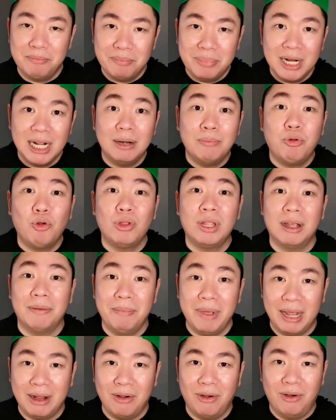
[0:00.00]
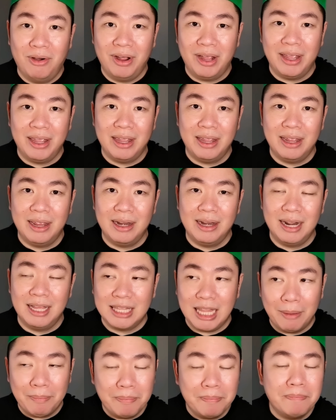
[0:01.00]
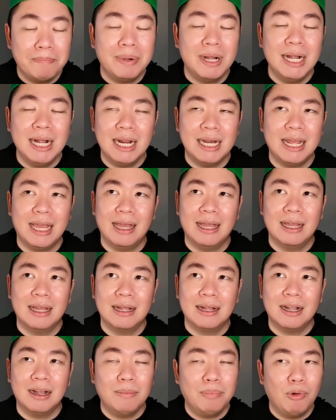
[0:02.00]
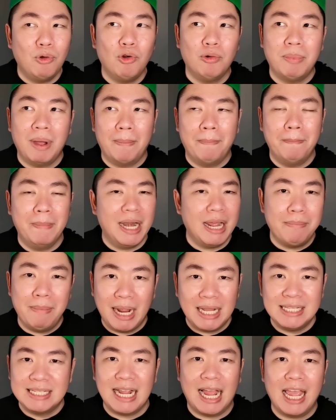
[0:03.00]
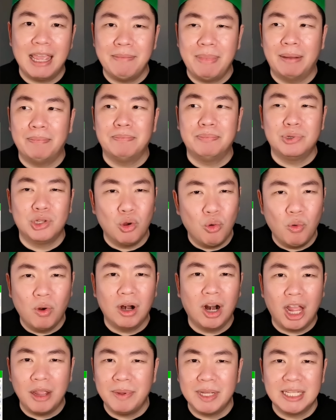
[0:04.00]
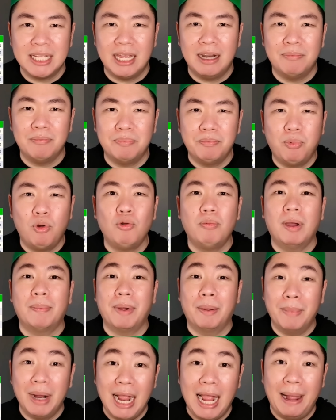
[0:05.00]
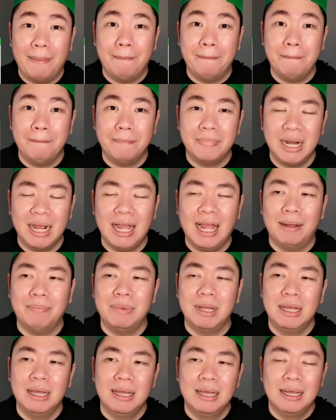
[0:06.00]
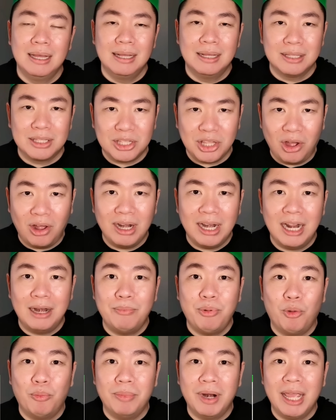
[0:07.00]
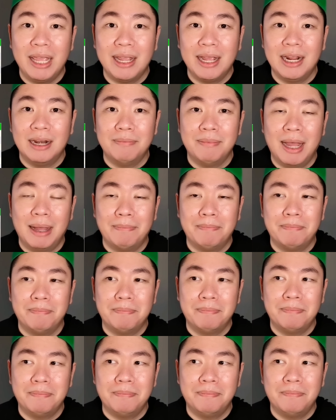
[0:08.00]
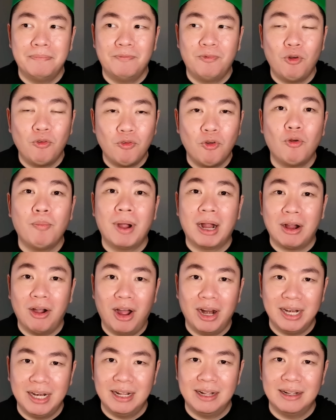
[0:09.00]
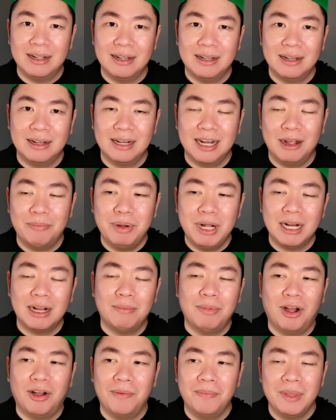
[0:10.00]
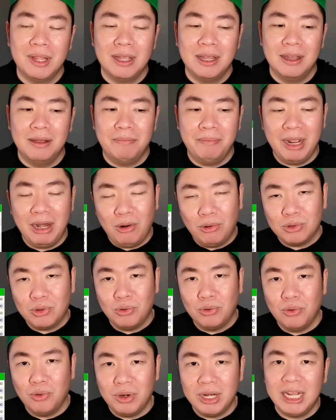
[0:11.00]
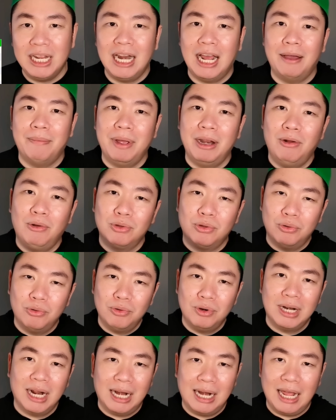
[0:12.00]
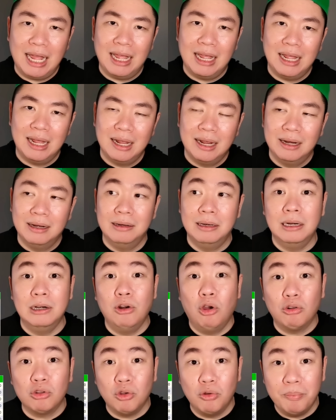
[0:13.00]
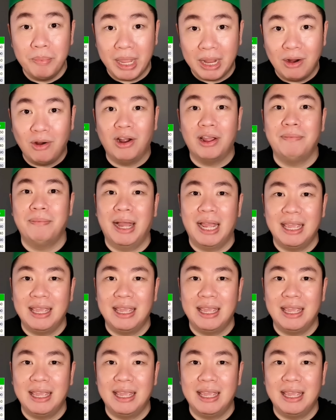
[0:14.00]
เพื่อนพูดถึง Bitcoin นะแต่เพื่อนเนี่ยก็พูดแบบไม่ได้มั่นใจแบบชัวร์ หนึ่งร้อยเปอร์เซ็นต์ พูดแบบขำๆนะครับตอนนั้นผมได้เงินแบบฟุกๆมาก้อนหนึ่งนะเพื่อนก็บอกไม่ลงทุนหุ้นนี้ล่ะไม่ลงทุนหุ้นนั้นล่ะหรือลงทุน Bitcoin ไหม